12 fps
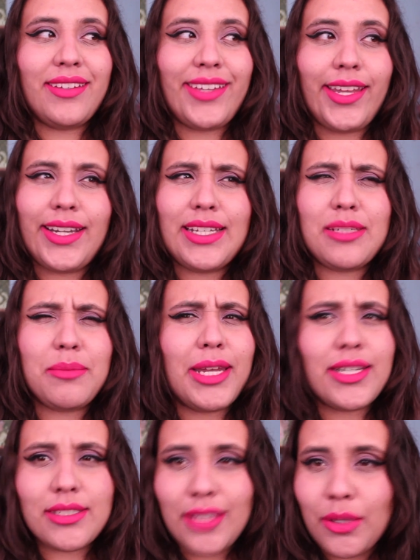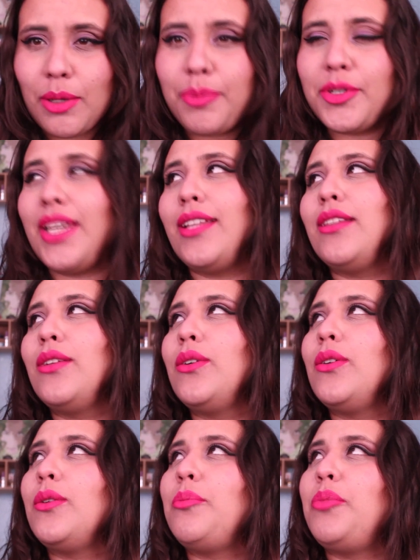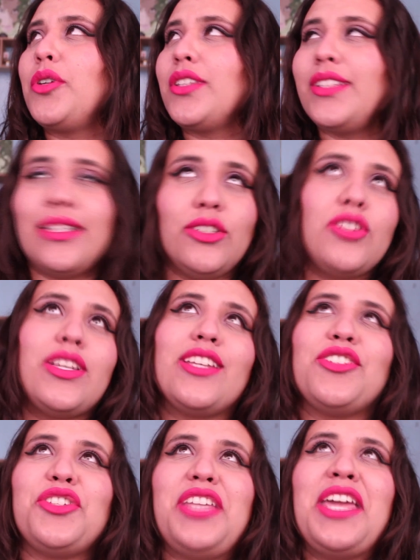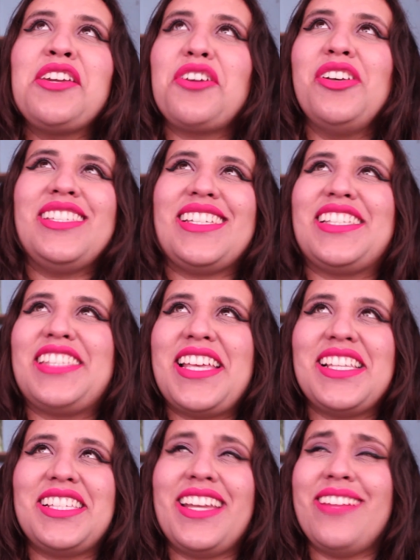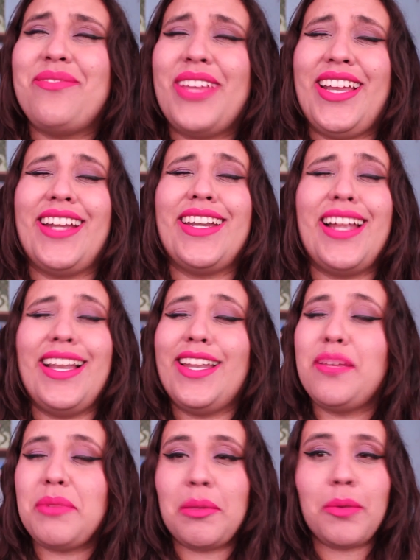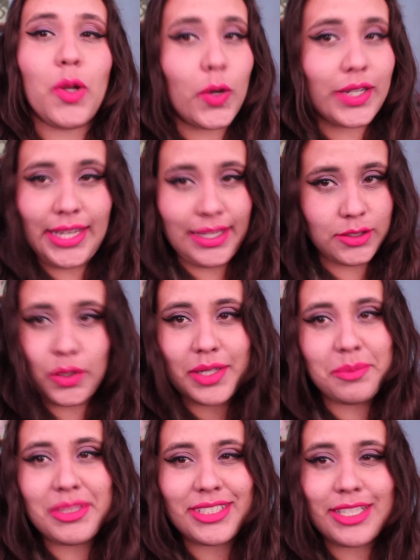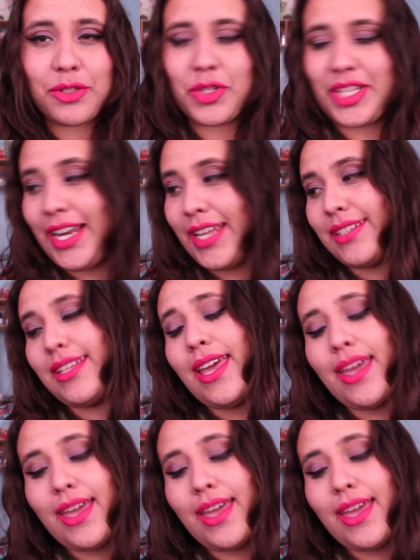quienes me han estado apoyando por tantos años de inconsistencia en mi canal, en mi blog y en todas mis redes sociales.